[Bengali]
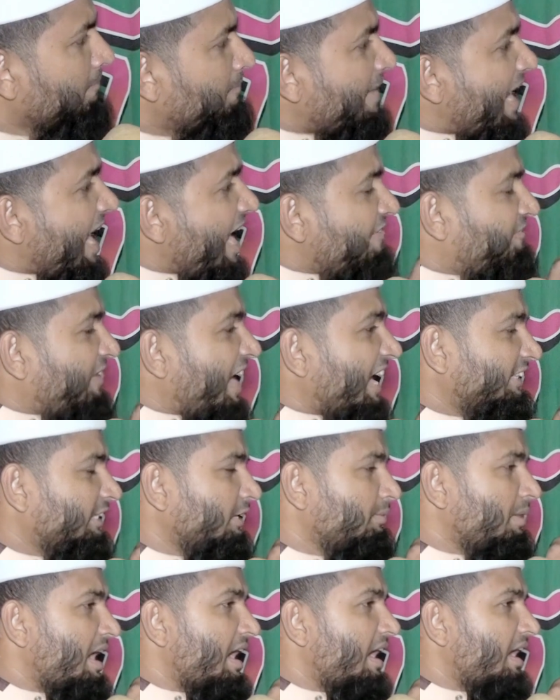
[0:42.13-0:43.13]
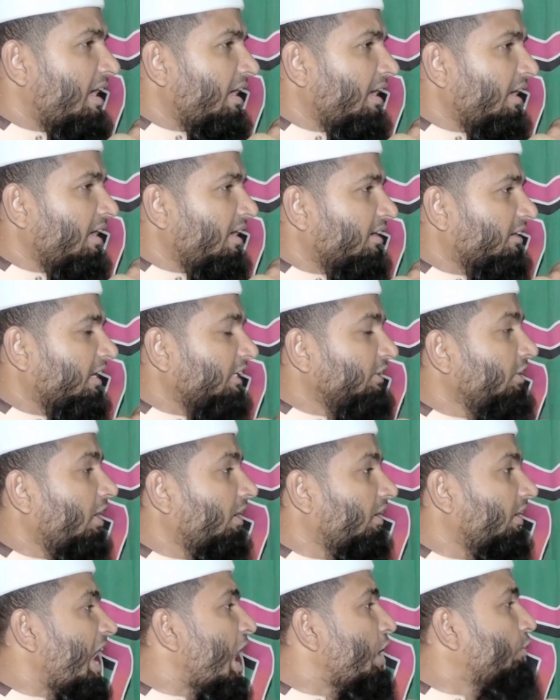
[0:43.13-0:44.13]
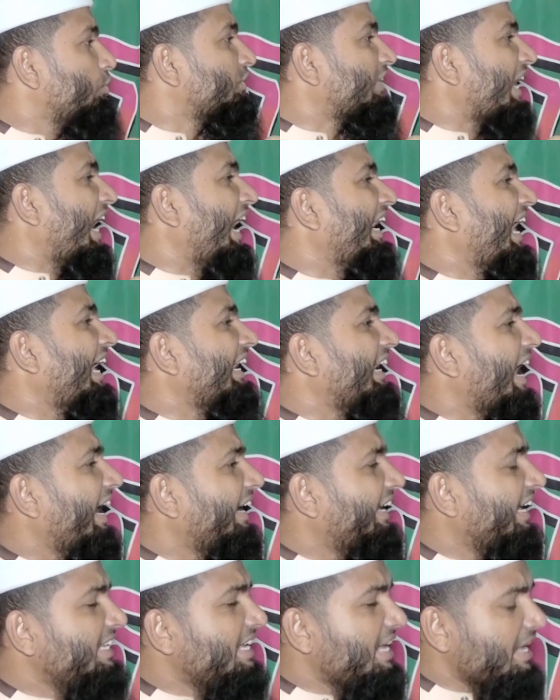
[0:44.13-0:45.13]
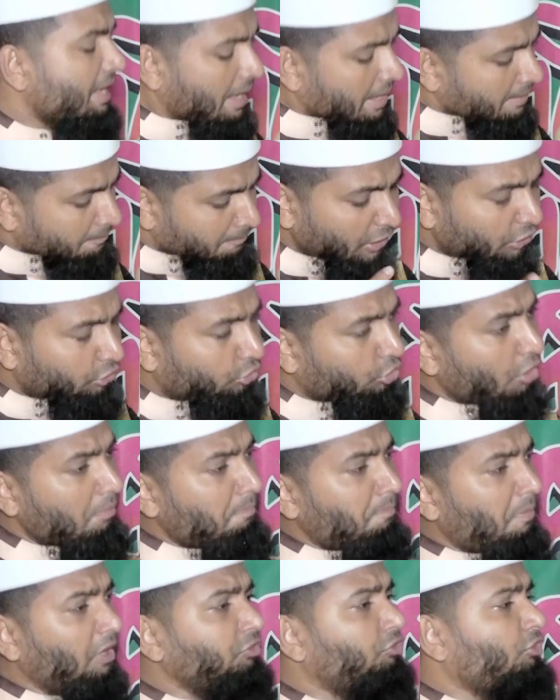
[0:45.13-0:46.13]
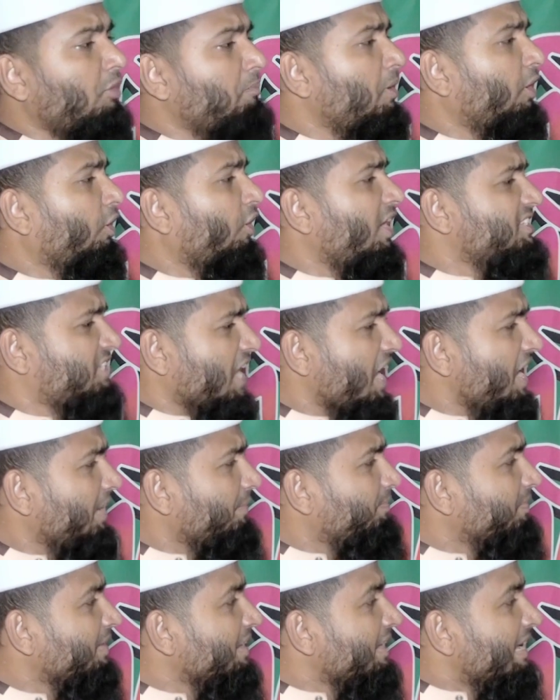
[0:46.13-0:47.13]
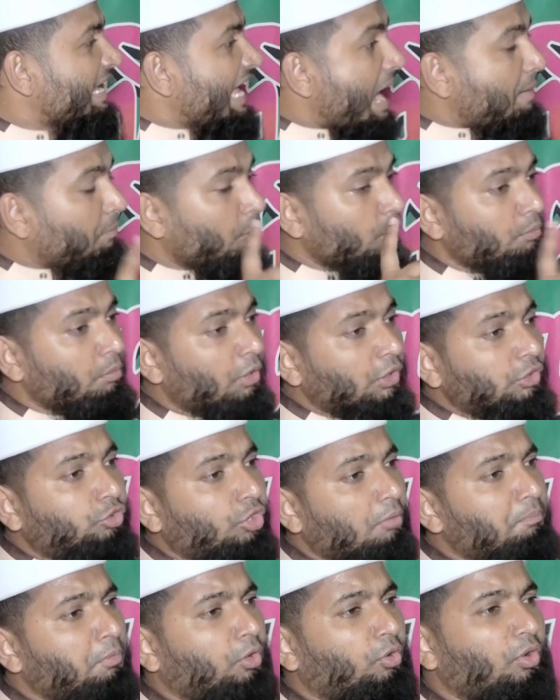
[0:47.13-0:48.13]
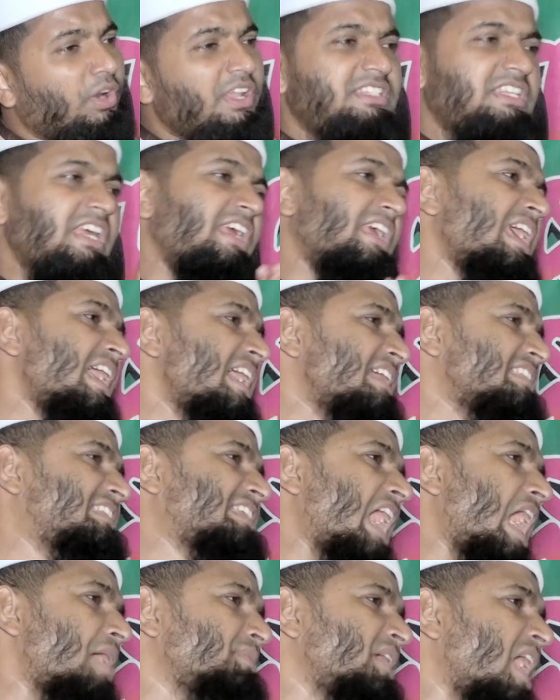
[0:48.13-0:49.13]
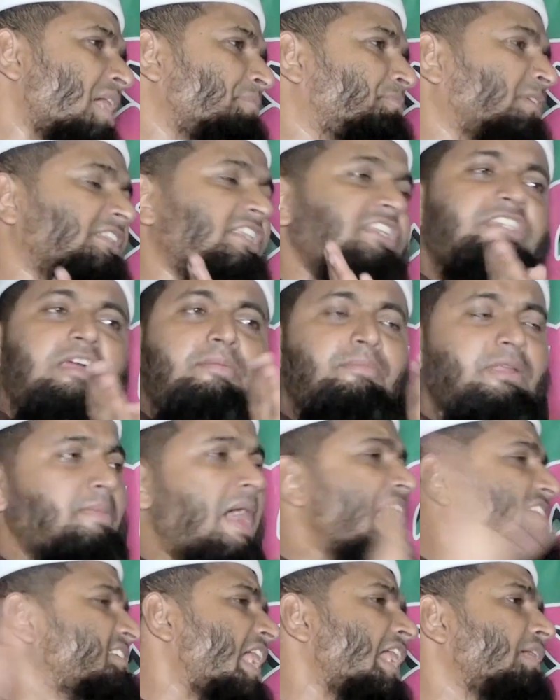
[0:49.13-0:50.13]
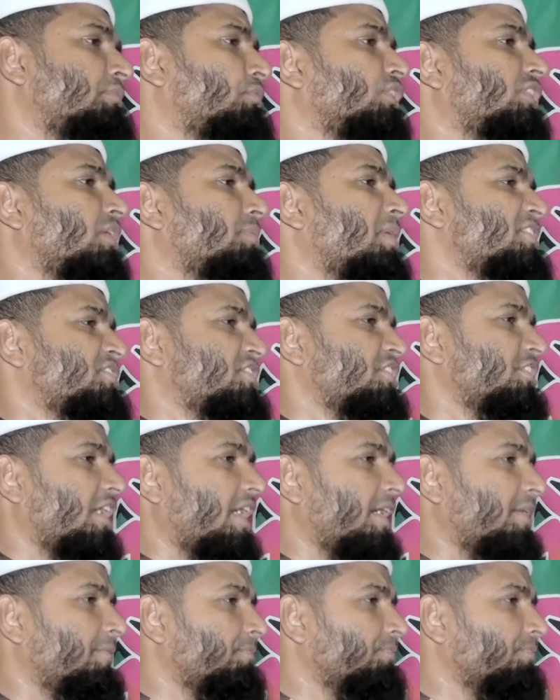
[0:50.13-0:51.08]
মা ফাতেমা রাদিয়াল্লাহু তাআলা আনহাকে নিয়ে বিদ্রুপ মন্তব্য করেছে এমন মন্তব্য করেছে যা আমি আপনাদের সামনে ভাষায় বলতে পারছি না